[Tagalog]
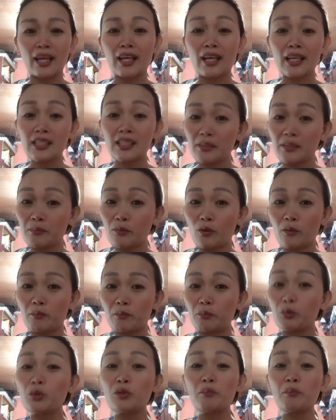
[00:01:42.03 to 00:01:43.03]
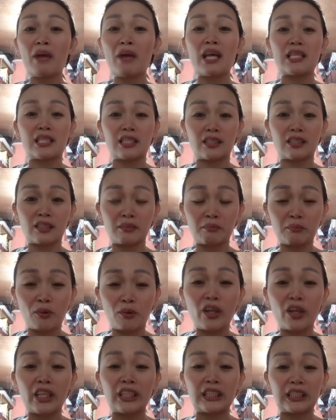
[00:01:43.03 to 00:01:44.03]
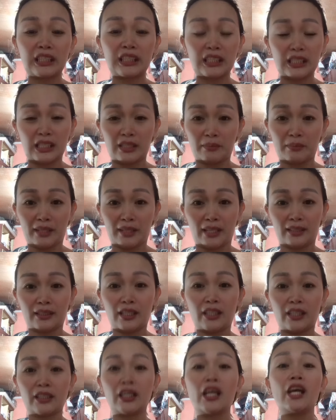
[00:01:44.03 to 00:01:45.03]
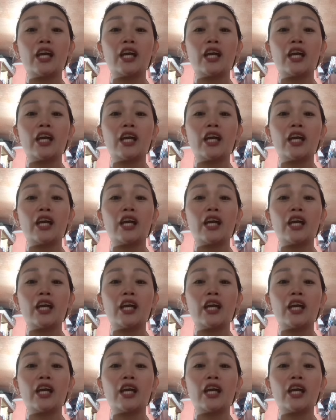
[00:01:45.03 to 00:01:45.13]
Kasi po, puro positive po ang iniisip natin.